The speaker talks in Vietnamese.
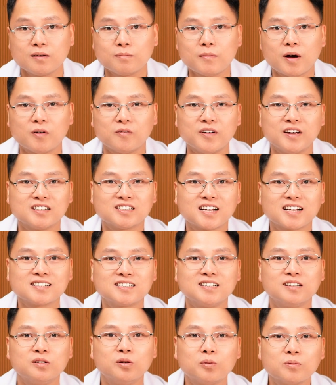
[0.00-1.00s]
bảo vệ răng
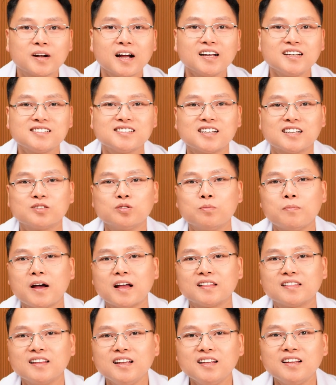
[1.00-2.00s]
sứ đúng cách sẽ giúp
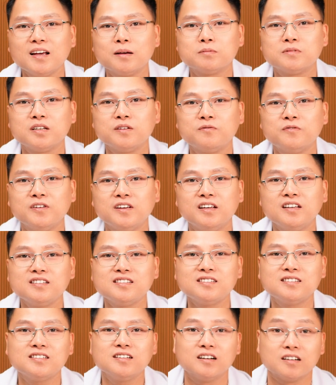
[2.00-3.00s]
bạn tiết kiệm chi phí
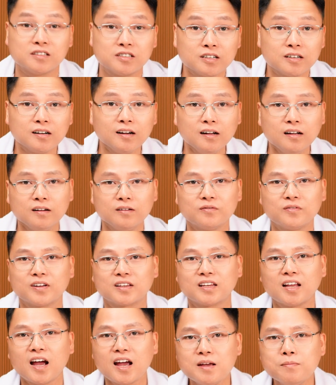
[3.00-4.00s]
sửa chữa
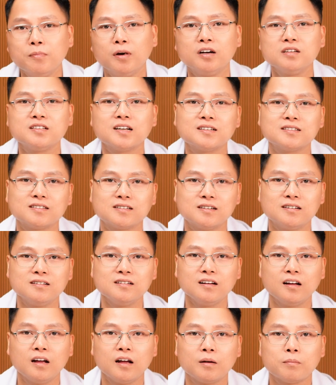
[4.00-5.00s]
và thay mới răng
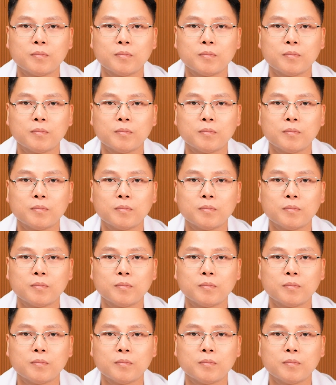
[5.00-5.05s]
sứ,